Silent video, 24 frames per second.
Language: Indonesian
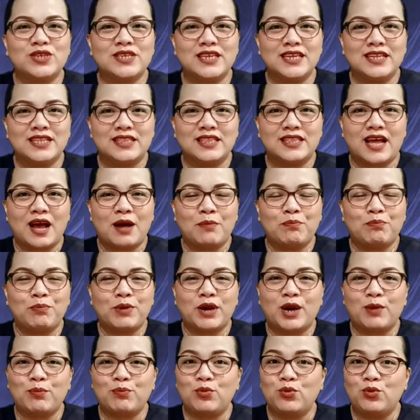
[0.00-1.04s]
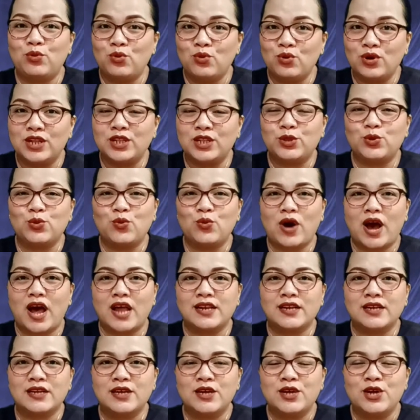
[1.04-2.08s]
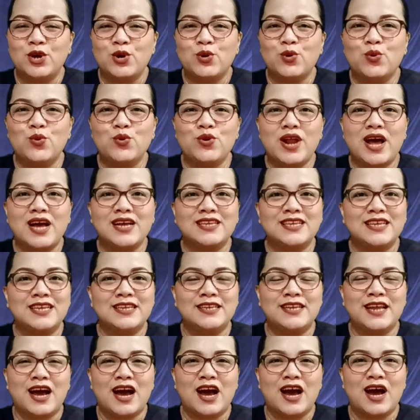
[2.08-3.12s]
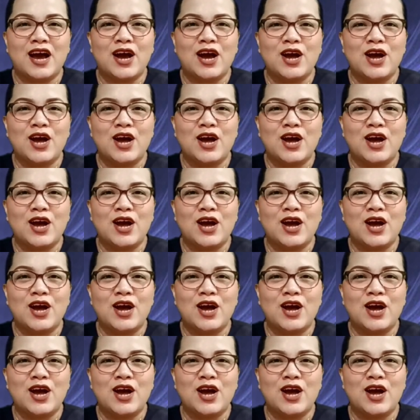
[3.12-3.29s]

kita perpulungan Tuhan guna ngidah